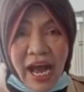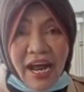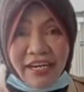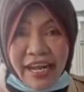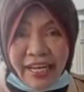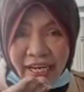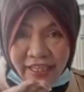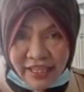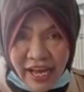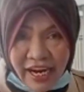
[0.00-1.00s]
andai
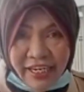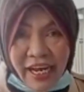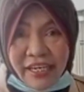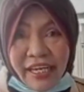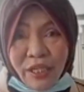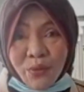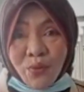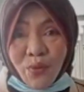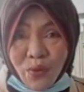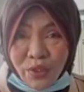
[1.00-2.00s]
kata adik-adik itu
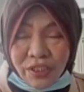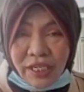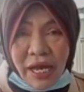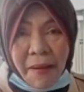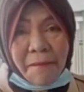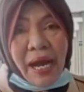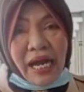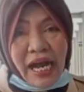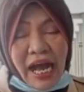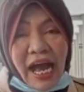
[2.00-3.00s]
lulus
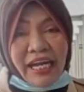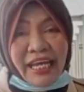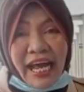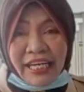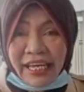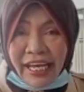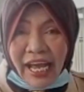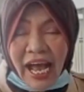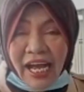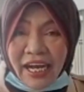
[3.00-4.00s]
maka
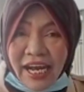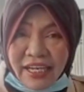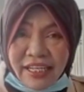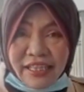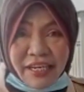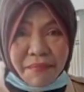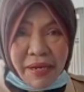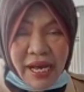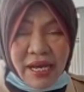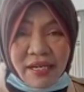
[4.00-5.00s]
adik-adik akan
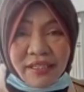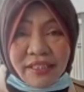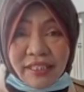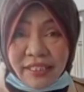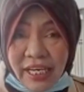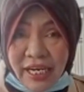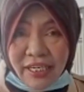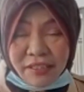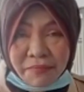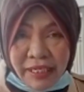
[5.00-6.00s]
diterima secara
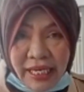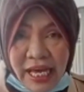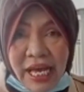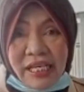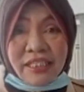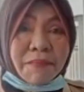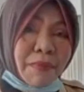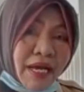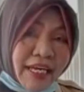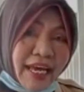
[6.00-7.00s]
resmi
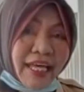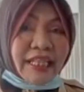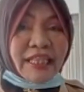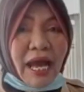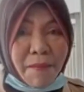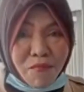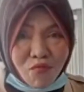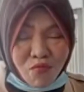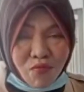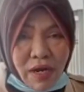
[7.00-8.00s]
sebagai
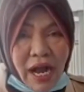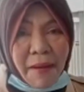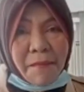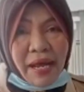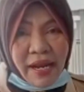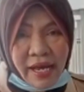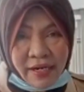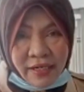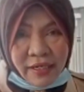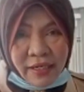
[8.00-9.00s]
tamu
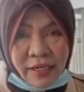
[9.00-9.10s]
ambalan